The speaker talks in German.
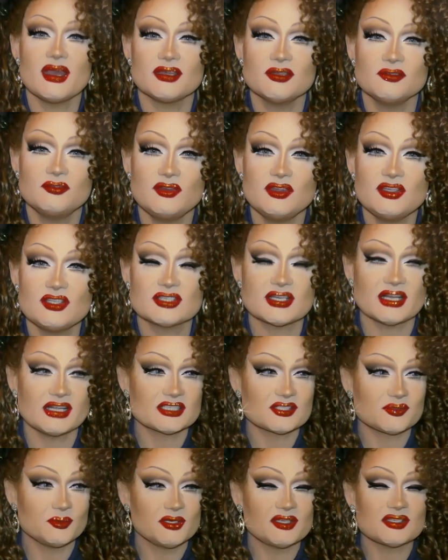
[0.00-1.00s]
Gewicht,
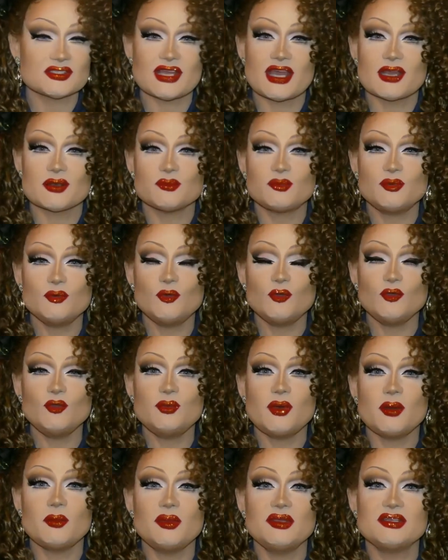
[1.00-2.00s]
als würde es ein Buch
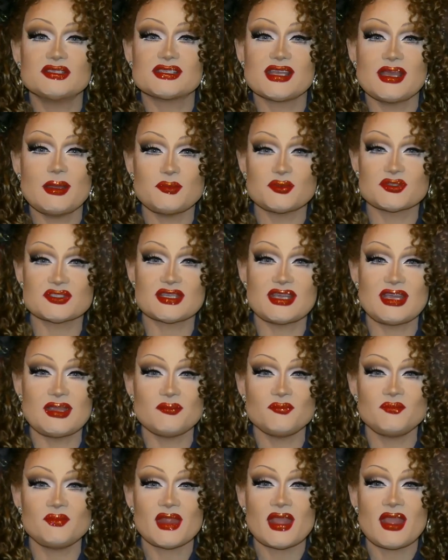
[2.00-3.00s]
über mich selbst
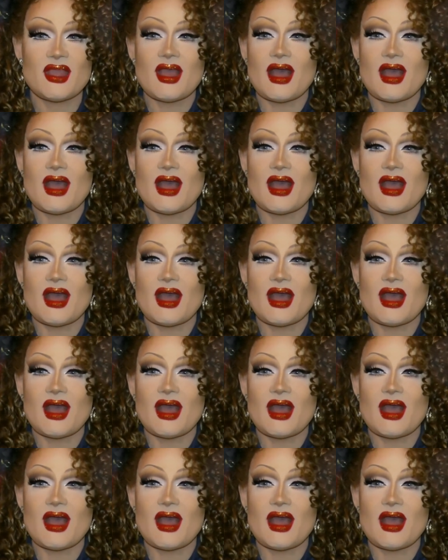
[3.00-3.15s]
geben.